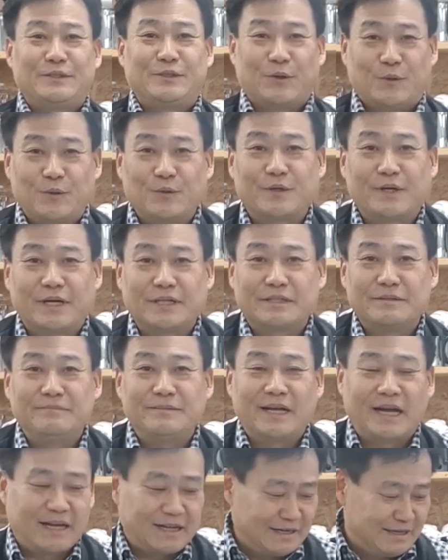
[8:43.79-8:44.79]
좋을 것
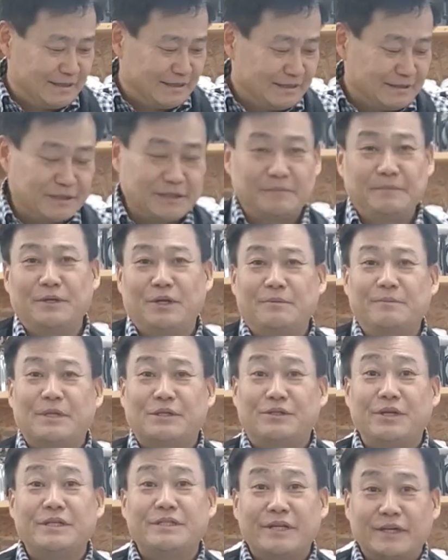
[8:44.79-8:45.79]
같습니다 그러면
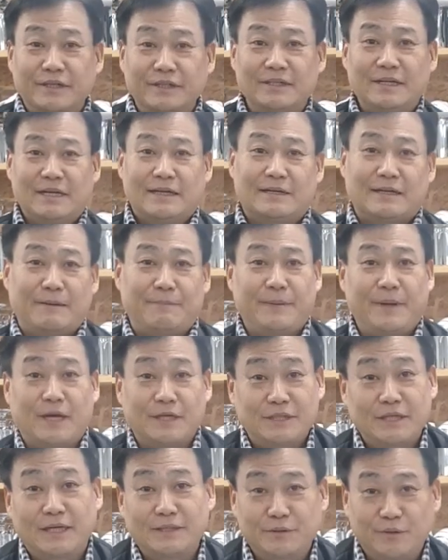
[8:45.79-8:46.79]
여러분께서 이제는 카페
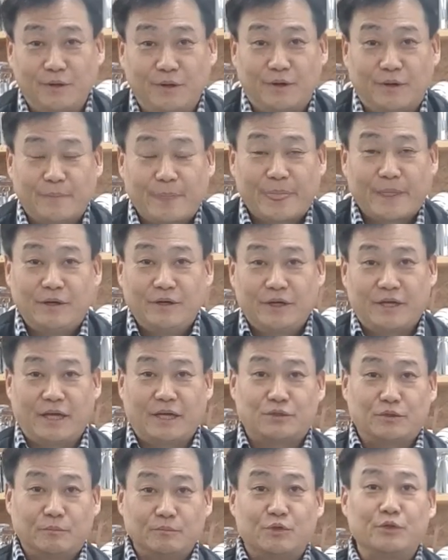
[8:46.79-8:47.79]
가셔가지고 이렇게
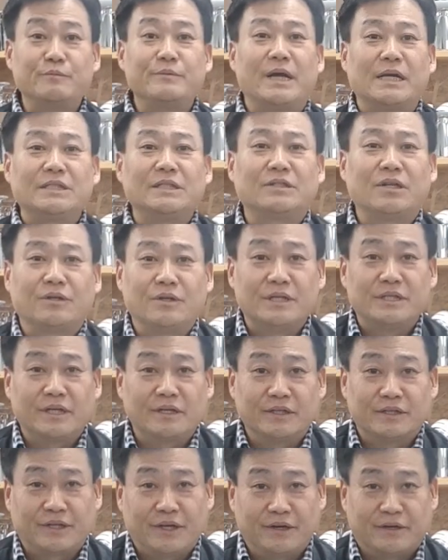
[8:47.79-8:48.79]
좀 주문하실 때도
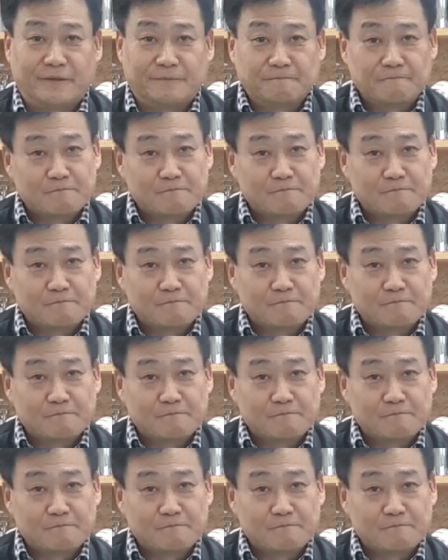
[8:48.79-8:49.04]
이제는 어때요